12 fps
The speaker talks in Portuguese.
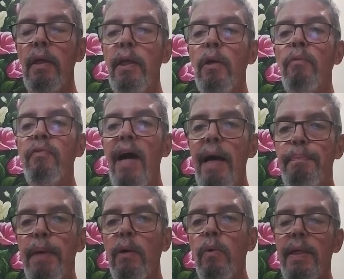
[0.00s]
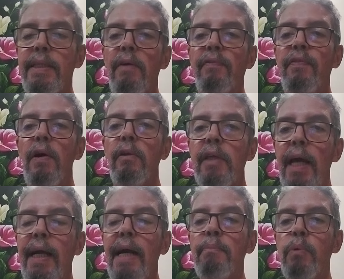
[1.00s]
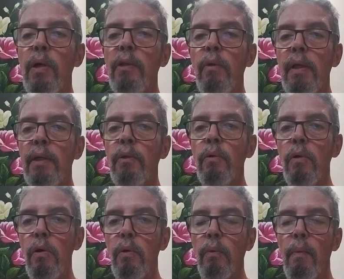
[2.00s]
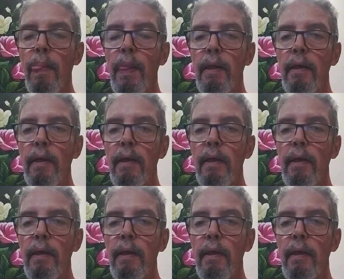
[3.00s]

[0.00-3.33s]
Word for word: e o VAR pegou essa falta e acabou anulando o gol.